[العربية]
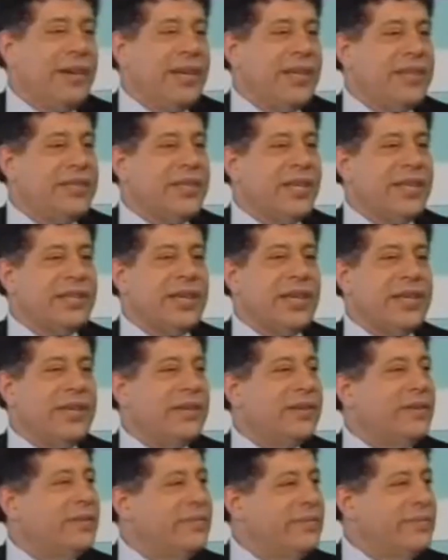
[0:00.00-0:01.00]
حالات
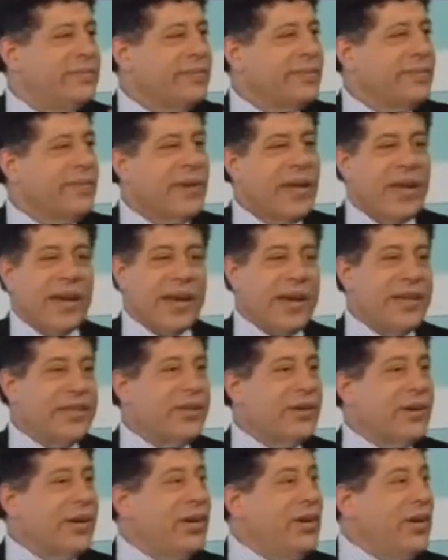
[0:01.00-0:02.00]
شنطيه
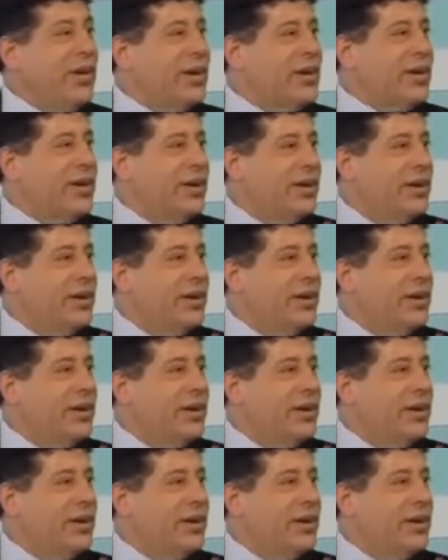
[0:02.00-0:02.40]
راسك الحك